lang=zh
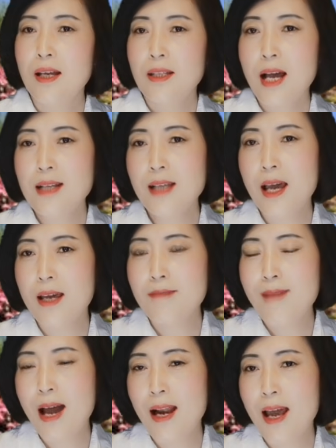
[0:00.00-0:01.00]
他在
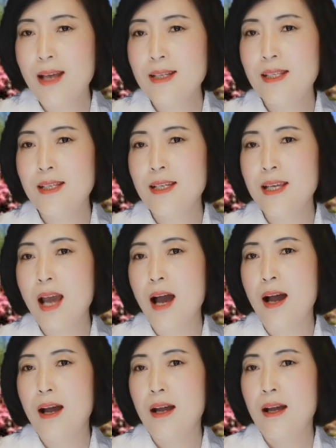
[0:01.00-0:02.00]
马来西亚